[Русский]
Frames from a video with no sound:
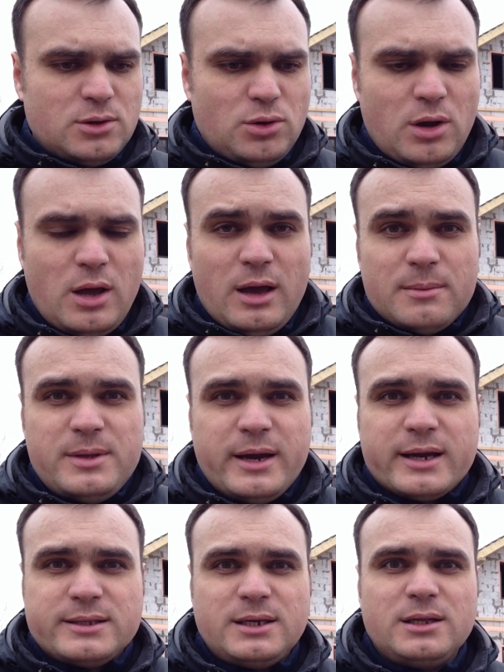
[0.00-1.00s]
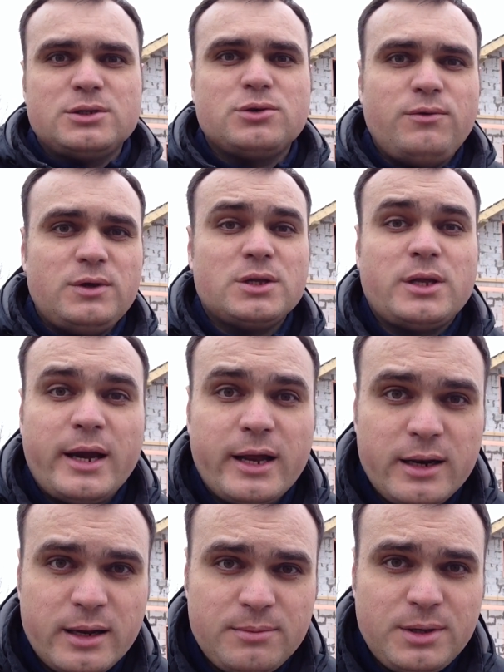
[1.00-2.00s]
но мне хотелось увидеть
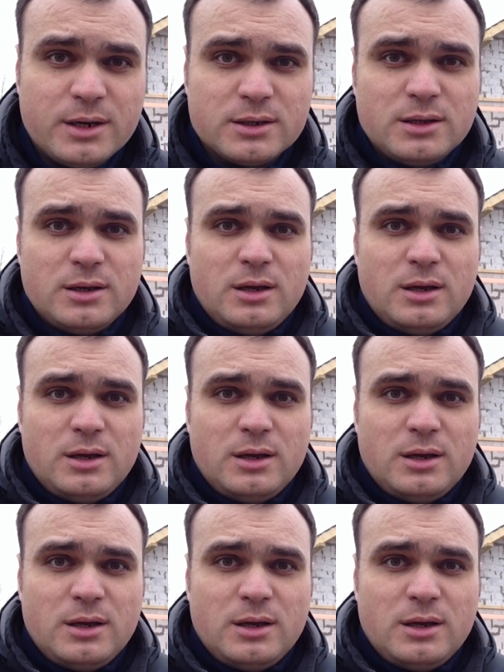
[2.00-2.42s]
реальный объект.